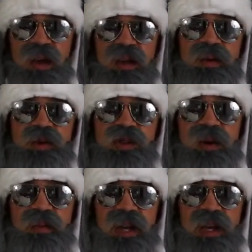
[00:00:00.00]
il me
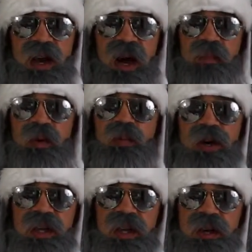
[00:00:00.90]
semblait
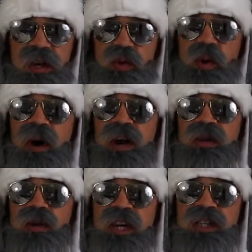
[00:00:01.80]
approprié de parler
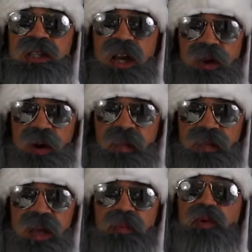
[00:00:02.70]
de la chaleur,
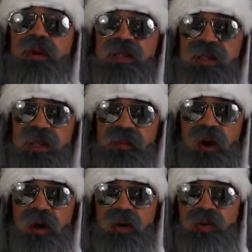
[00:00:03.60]
et plus
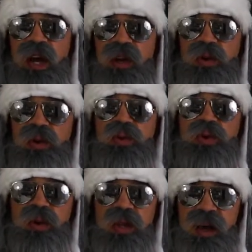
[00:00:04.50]
précisément de la
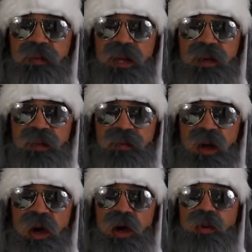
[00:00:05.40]
conduction thermique.
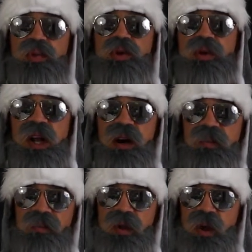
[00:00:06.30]
Pour cela,
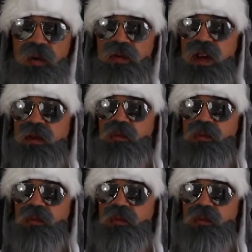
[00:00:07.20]
vous avez